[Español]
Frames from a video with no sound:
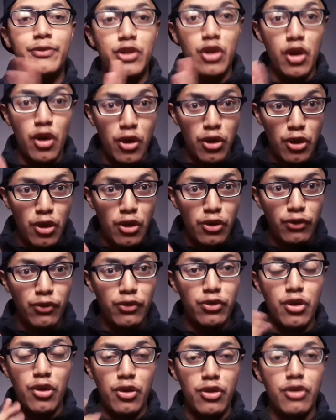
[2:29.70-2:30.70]

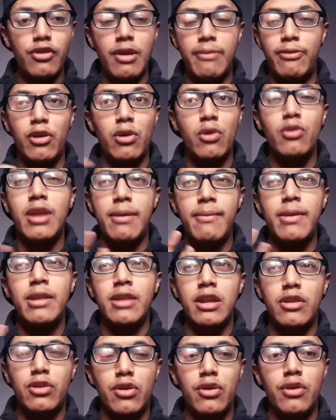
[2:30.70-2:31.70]
todos, todos,
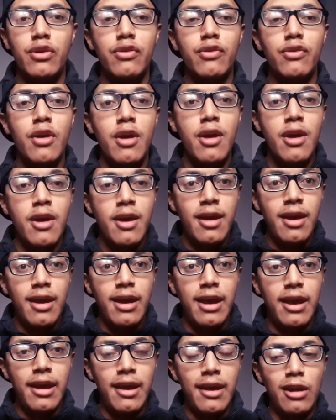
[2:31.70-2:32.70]
absolutamente todos
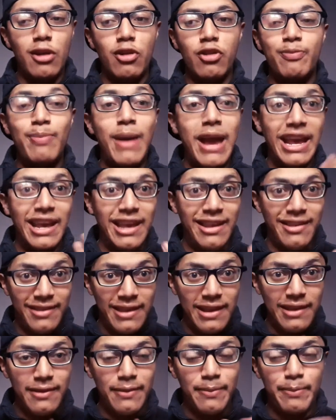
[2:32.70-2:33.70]
eh, los
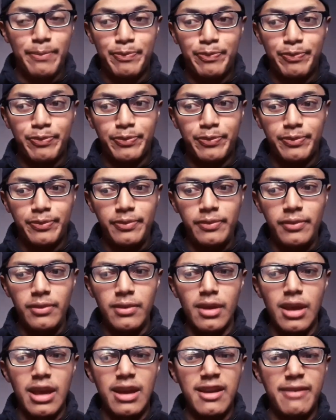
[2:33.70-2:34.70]
países.
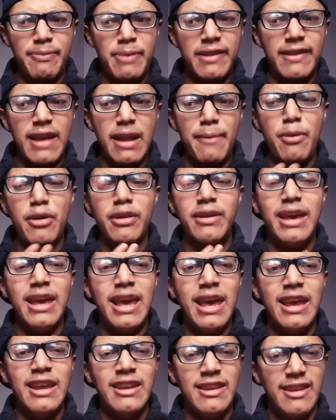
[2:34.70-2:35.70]
En especial
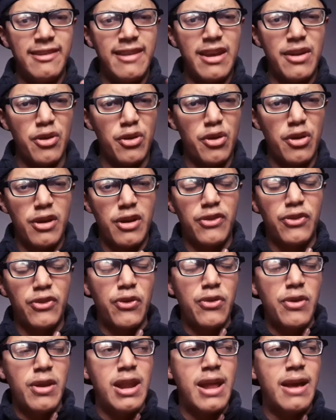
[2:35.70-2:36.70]
porque iniciaron con eso
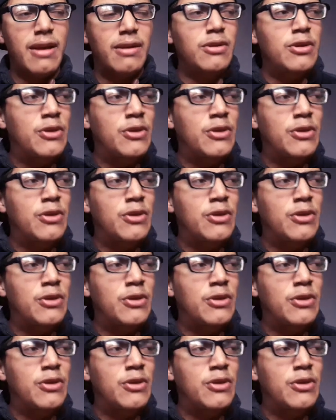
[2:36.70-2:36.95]
de la...